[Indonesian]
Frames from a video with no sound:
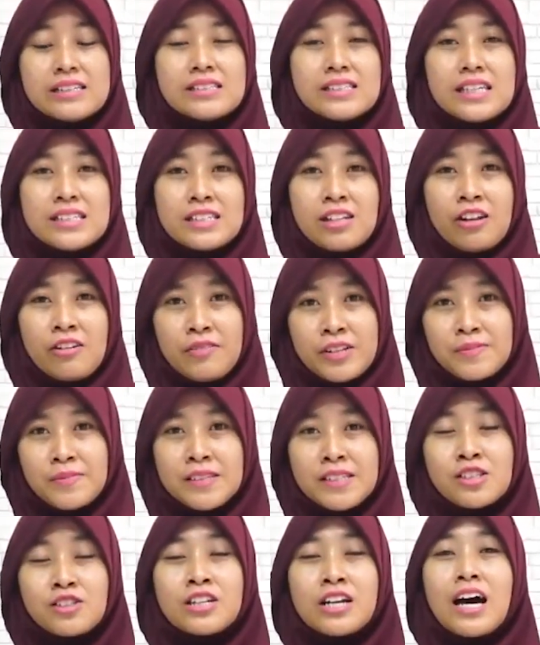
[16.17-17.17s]
Terasi lovers
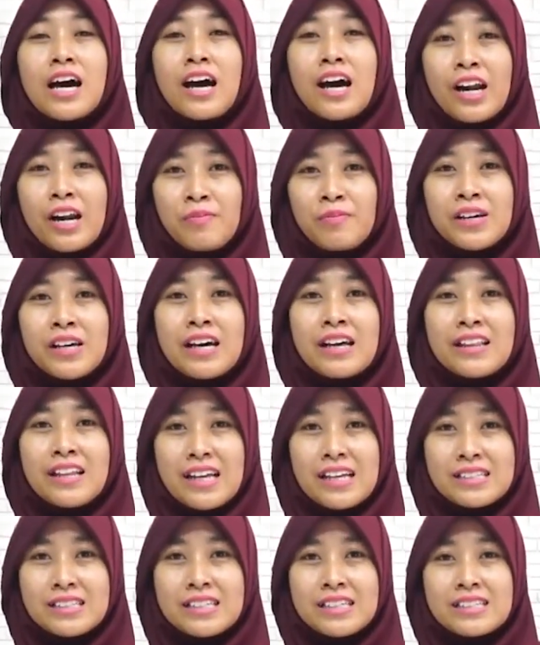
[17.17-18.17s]
pasti sudah akrab dengan
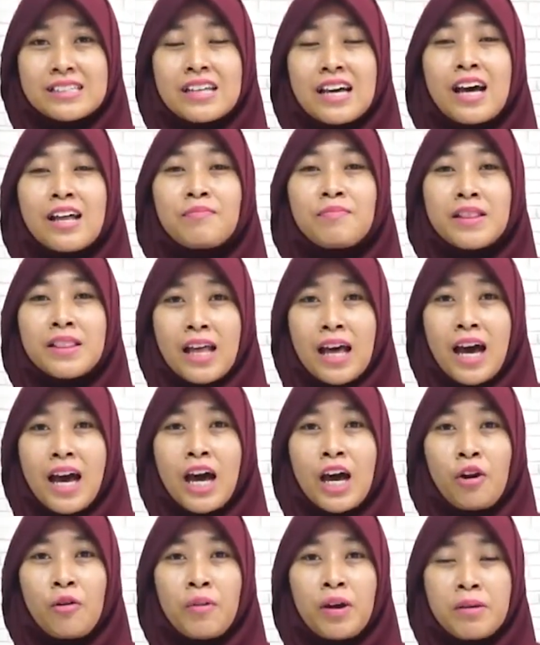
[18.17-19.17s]
terasi. Saat mentah,
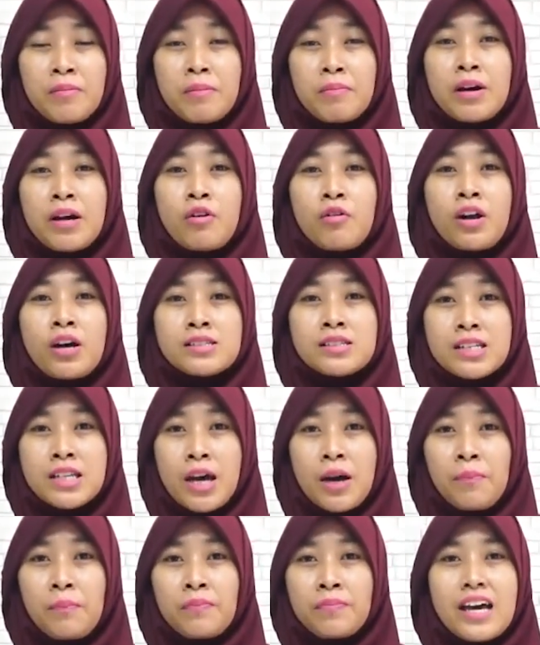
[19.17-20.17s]
aromanya memang kurang
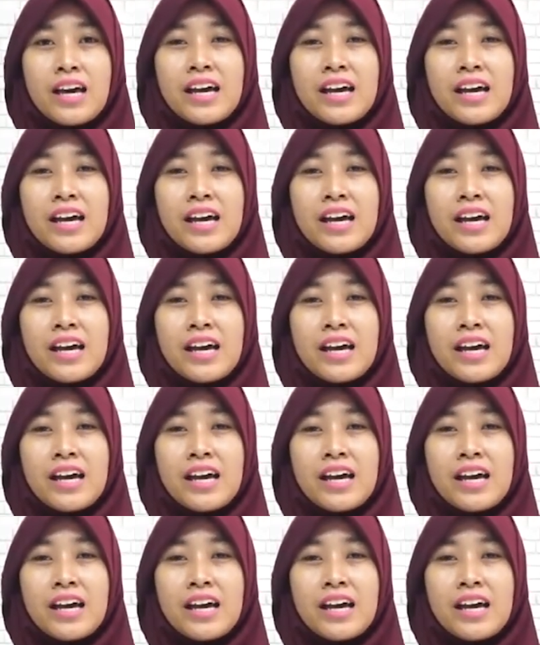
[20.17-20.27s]
sedap.